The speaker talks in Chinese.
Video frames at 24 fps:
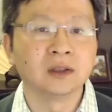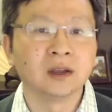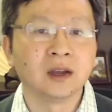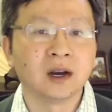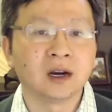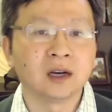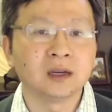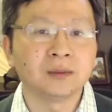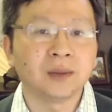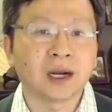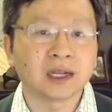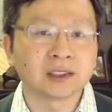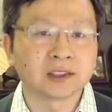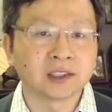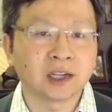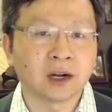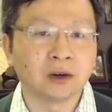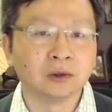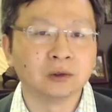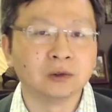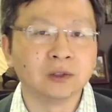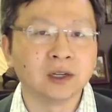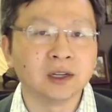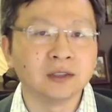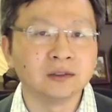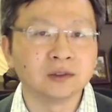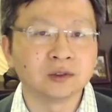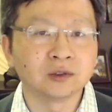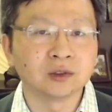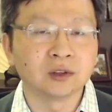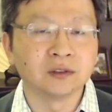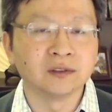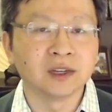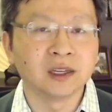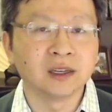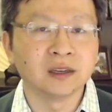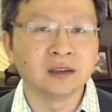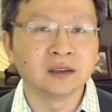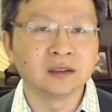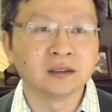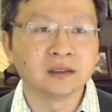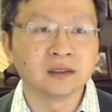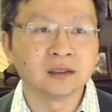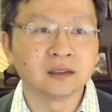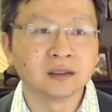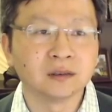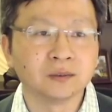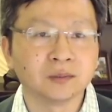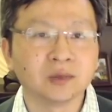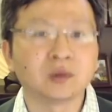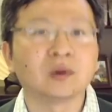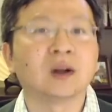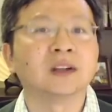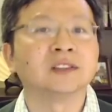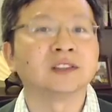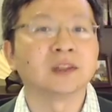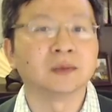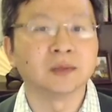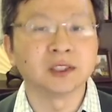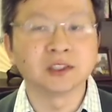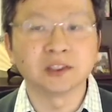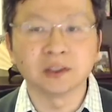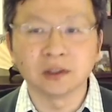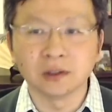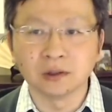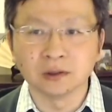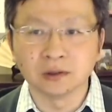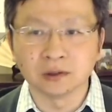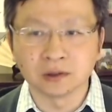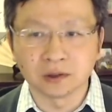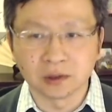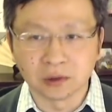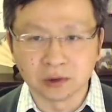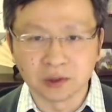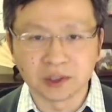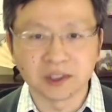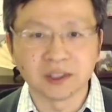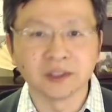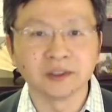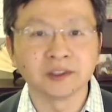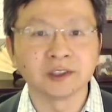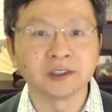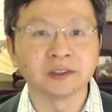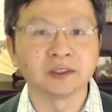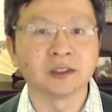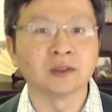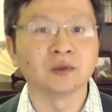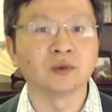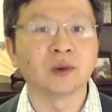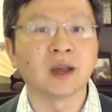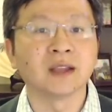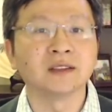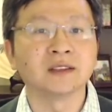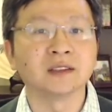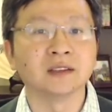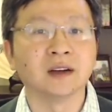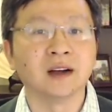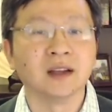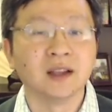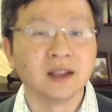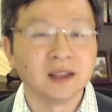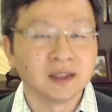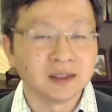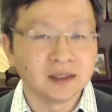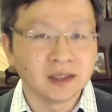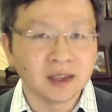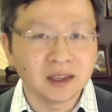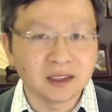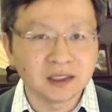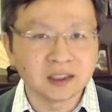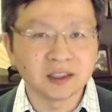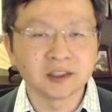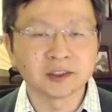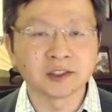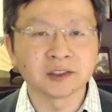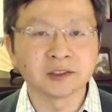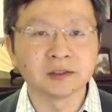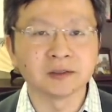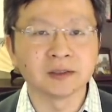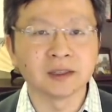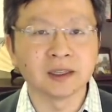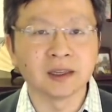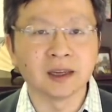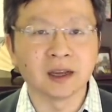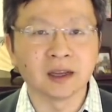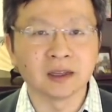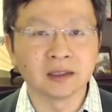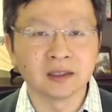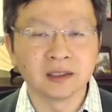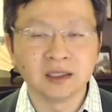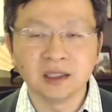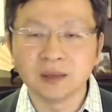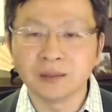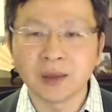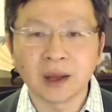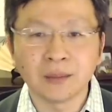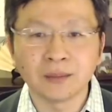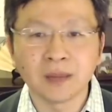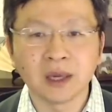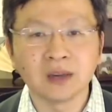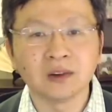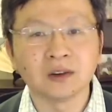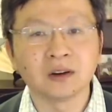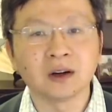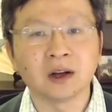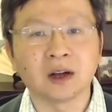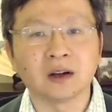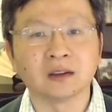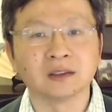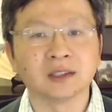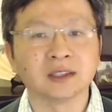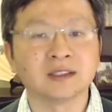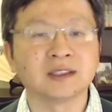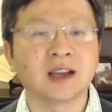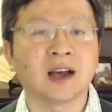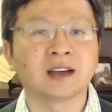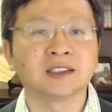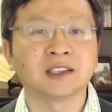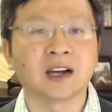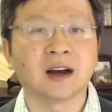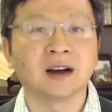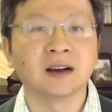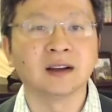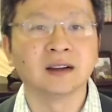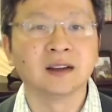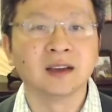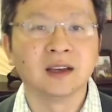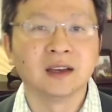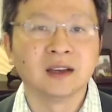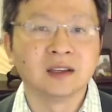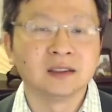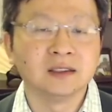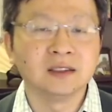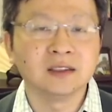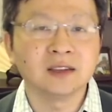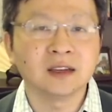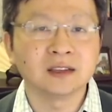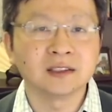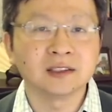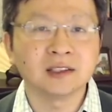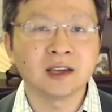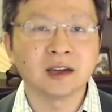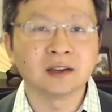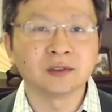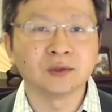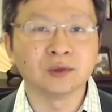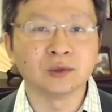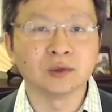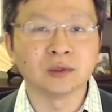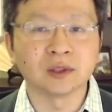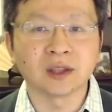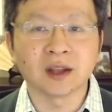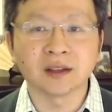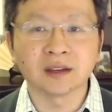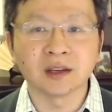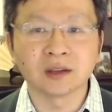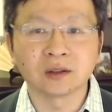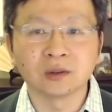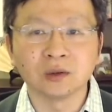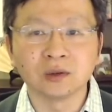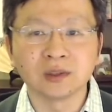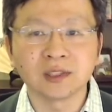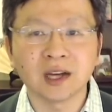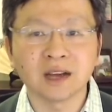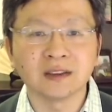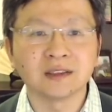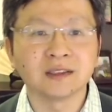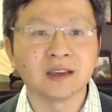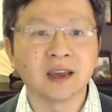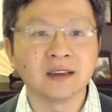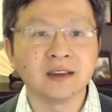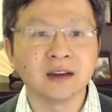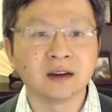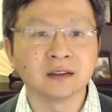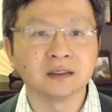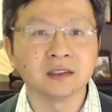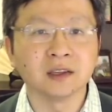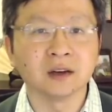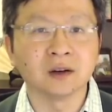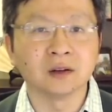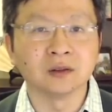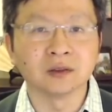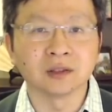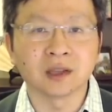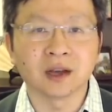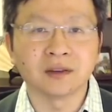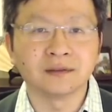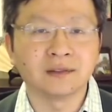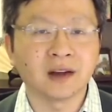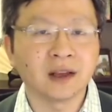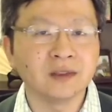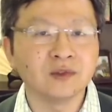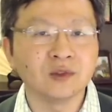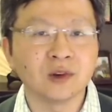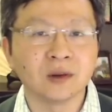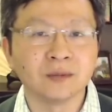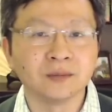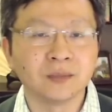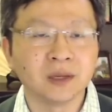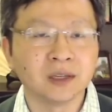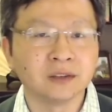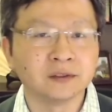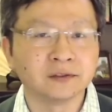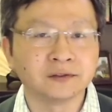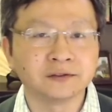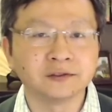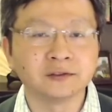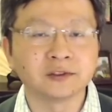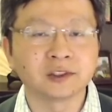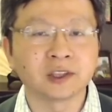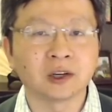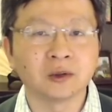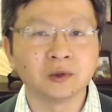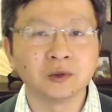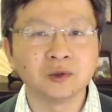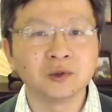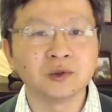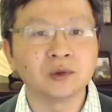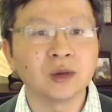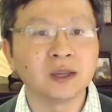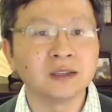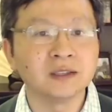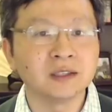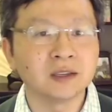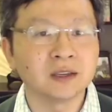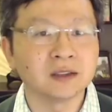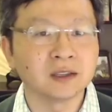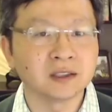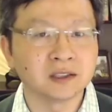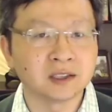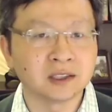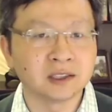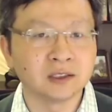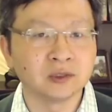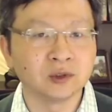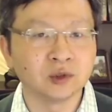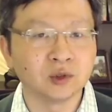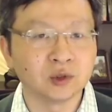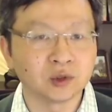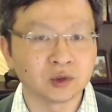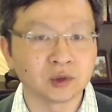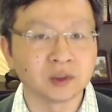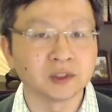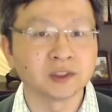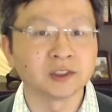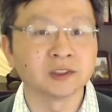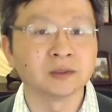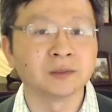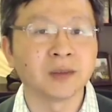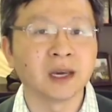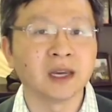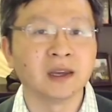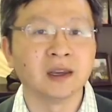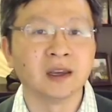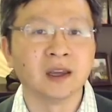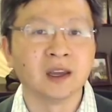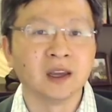而把仇恨作为。不管什么时候都行事的原则，那些势力啊，一般没有好的下场。你像项羽，他在攻占咸阳以后，他完全被复仇宣泄的情绪所支配，